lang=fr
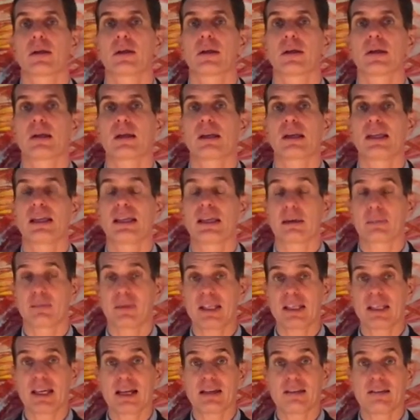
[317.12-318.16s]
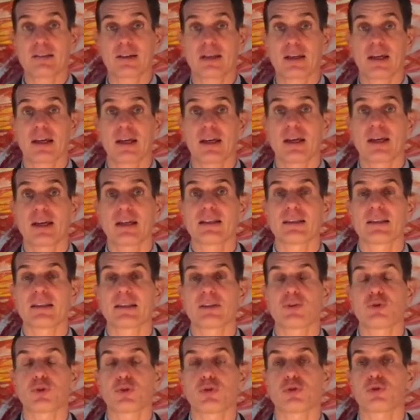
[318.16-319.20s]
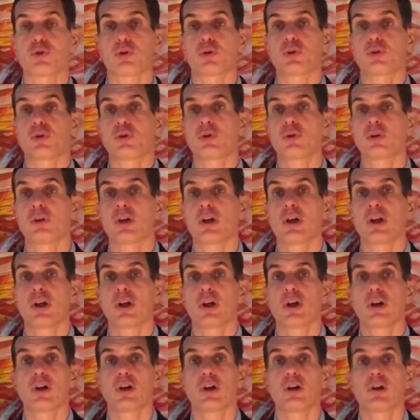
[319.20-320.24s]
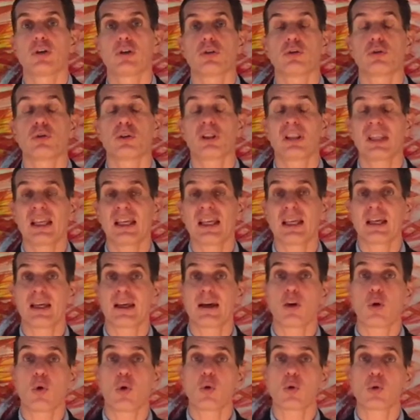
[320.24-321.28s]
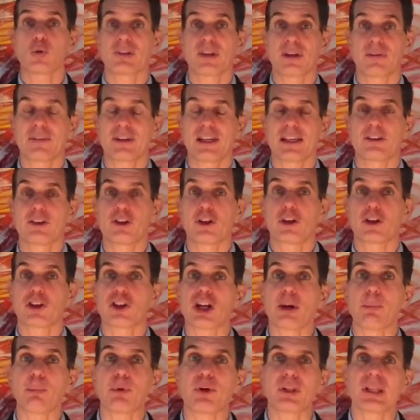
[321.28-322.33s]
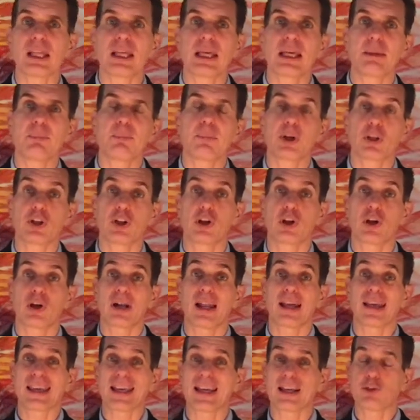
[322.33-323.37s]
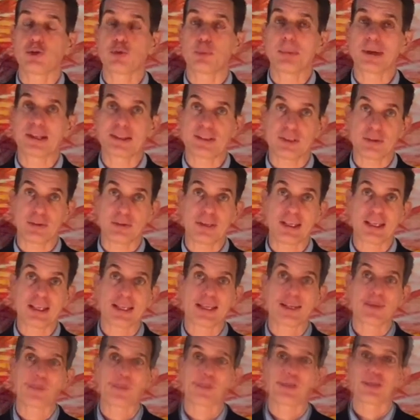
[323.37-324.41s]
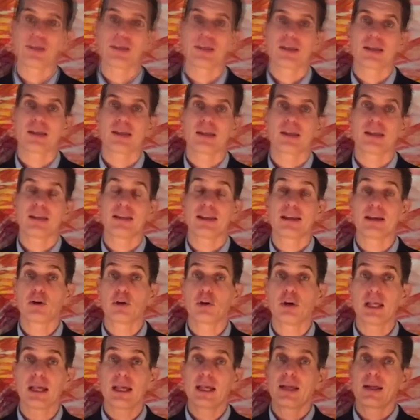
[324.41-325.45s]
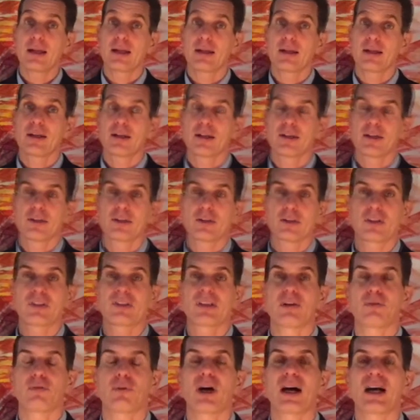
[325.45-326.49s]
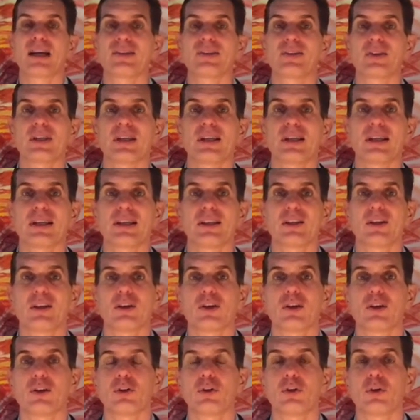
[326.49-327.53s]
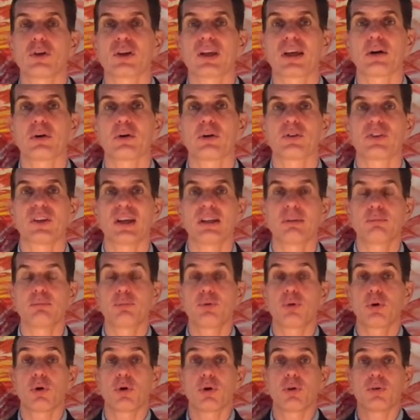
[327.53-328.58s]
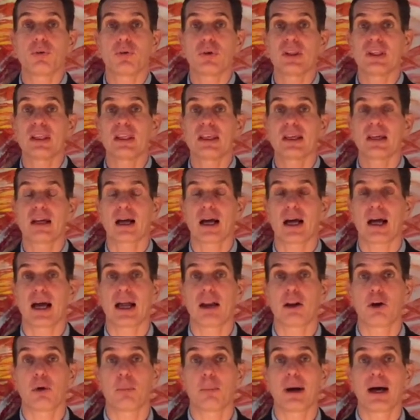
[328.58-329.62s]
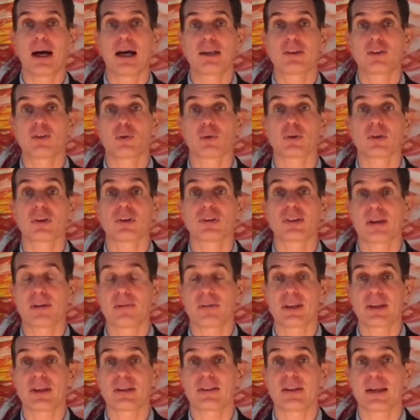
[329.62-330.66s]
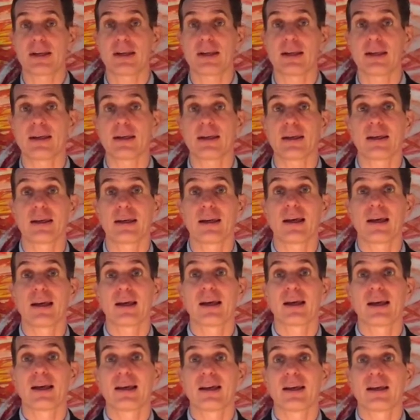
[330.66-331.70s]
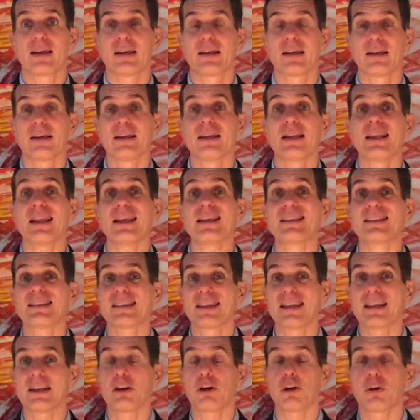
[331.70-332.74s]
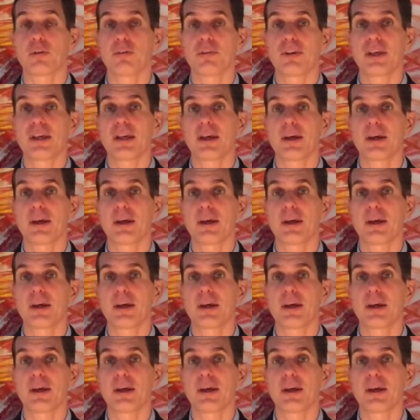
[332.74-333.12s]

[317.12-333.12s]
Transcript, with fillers: Les kamikazes, c'est ce surnom euh, donnés aux aviateurs japonais pendant la guerre du Pacifique, qui décollaient sans avoir assez de kérosène pour revenir à leur base, donc ils savaient qu'ils allaient y laisser leur vie.